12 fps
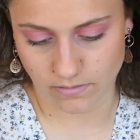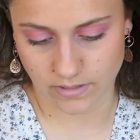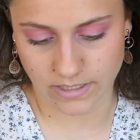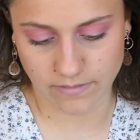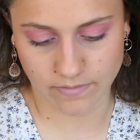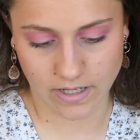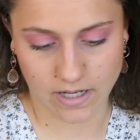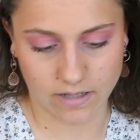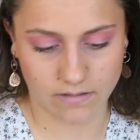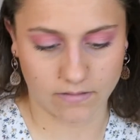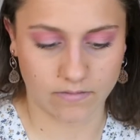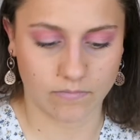tu
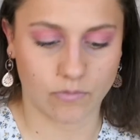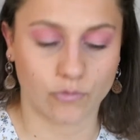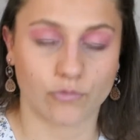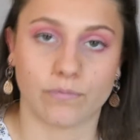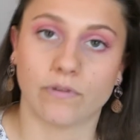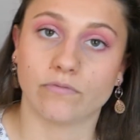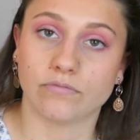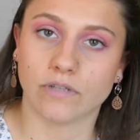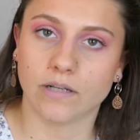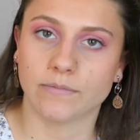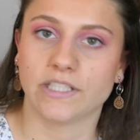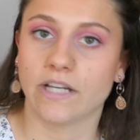vas, bon, je vais pas vous
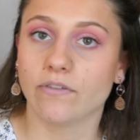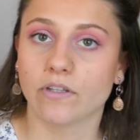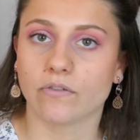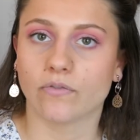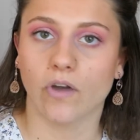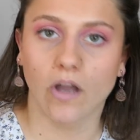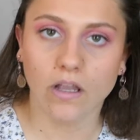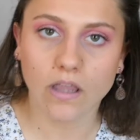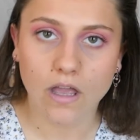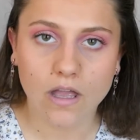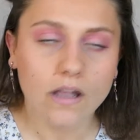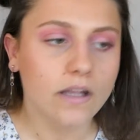voilà, mais j'avais une feuille